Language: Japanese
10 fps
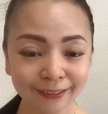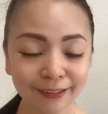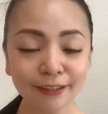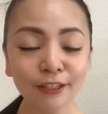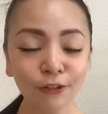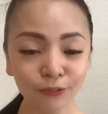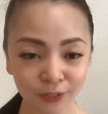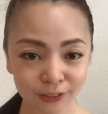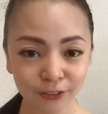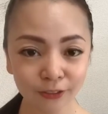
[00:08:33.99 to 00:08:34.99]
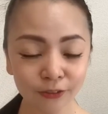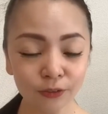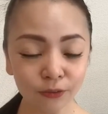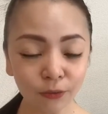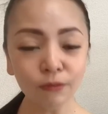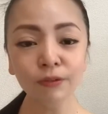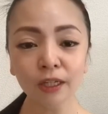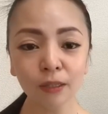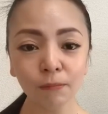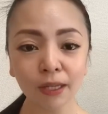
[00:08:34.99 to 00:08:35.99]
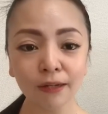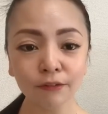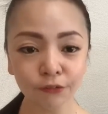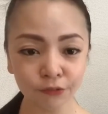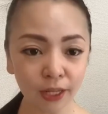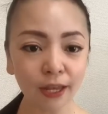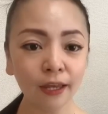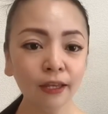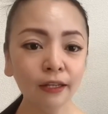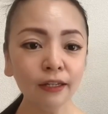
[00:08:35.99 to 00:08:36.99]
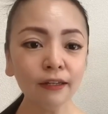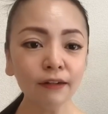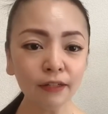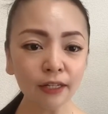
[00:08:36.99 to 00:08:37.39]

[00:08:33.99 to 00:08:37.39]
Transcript: なってるんですすっごい老けて見えるのでできるだ